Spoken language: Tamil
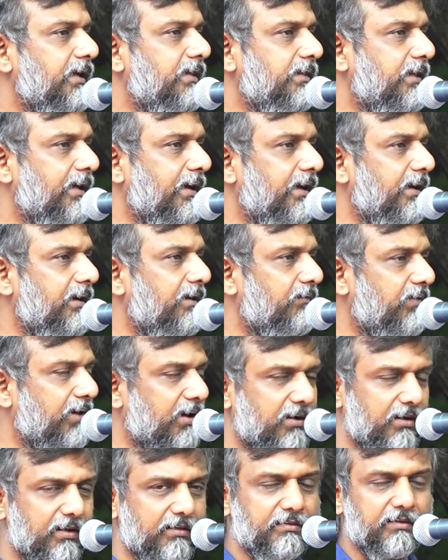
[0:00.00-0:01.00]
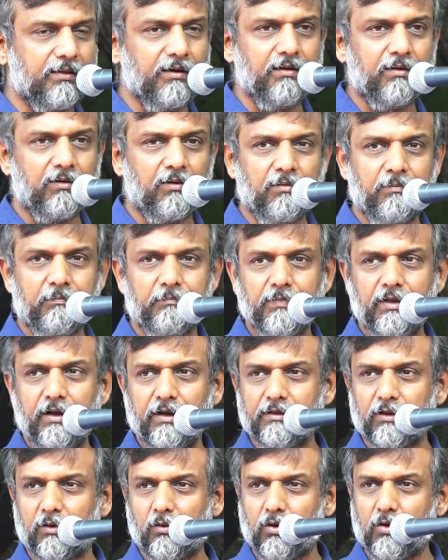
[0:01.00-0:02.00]
இந்த வருடத்தில்
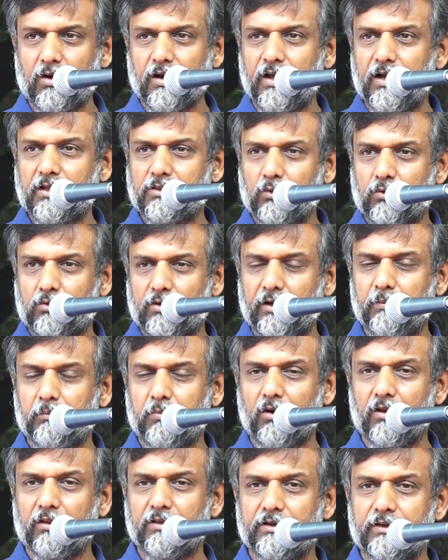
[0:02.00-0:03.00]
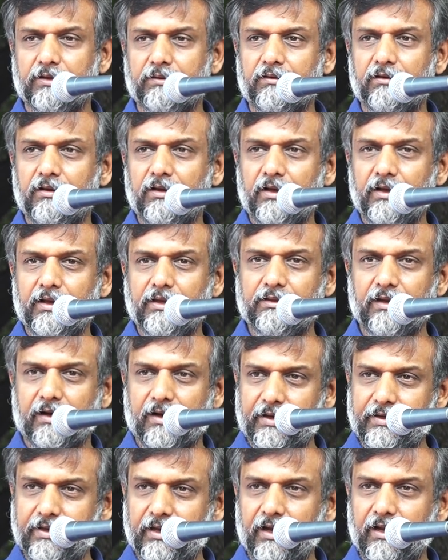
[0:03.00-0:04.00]
அந்த கொரோனா தொற்றின் பொழுது இந்த
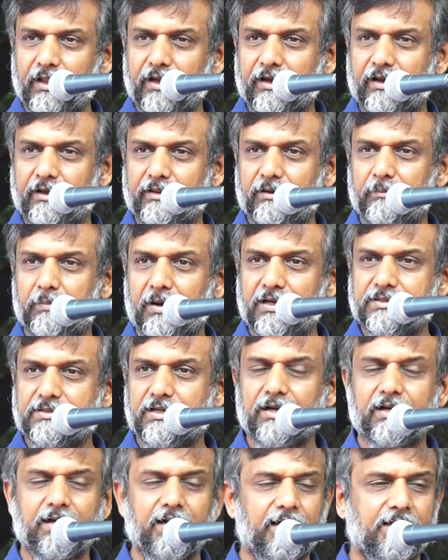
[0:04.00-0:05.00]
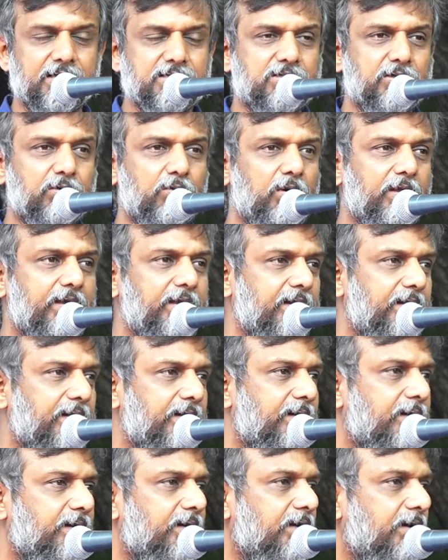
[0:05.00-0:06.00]
கையாலாகாத பாஜக அரசினுடைய
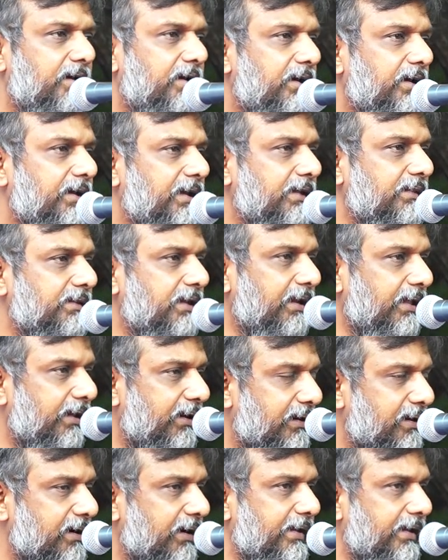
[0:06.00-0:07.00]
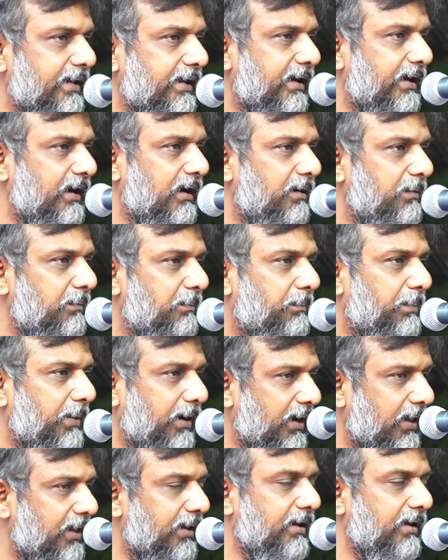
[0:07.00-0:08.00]
இந்த நெருக்கடியினால்
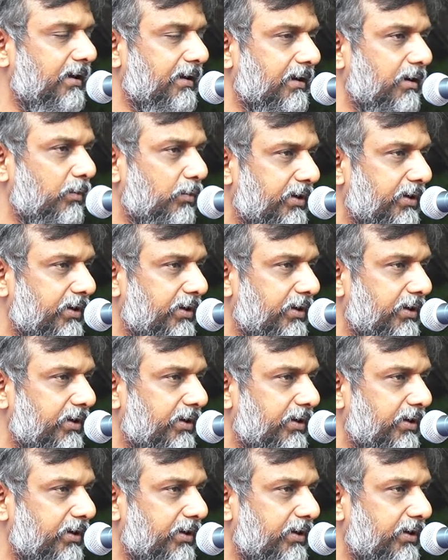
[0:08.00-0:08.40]
பலர் அங்கே